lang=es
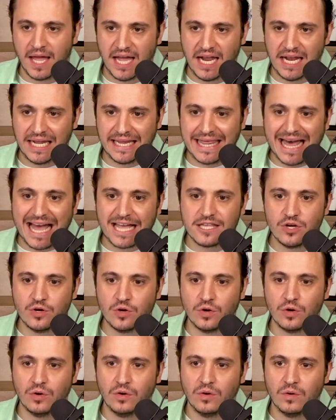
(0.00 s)
el
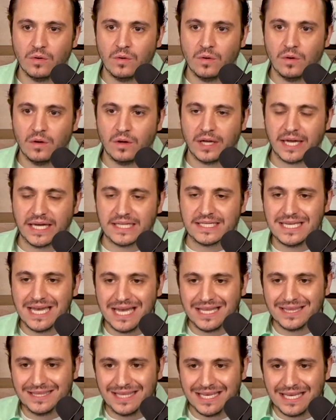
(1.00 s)
daño que
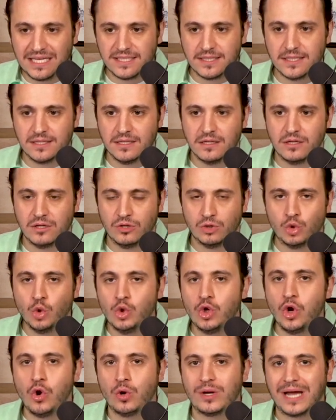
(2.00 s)
sientes,
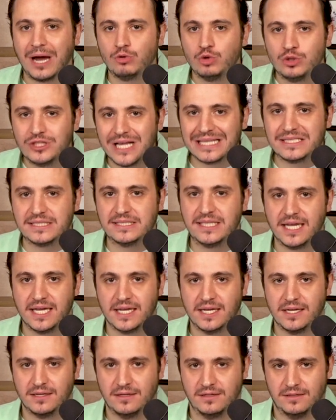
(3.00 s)
tú no lo
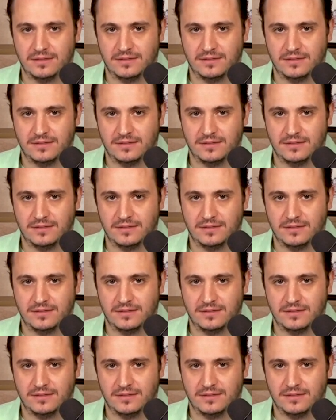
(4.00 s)
causaste.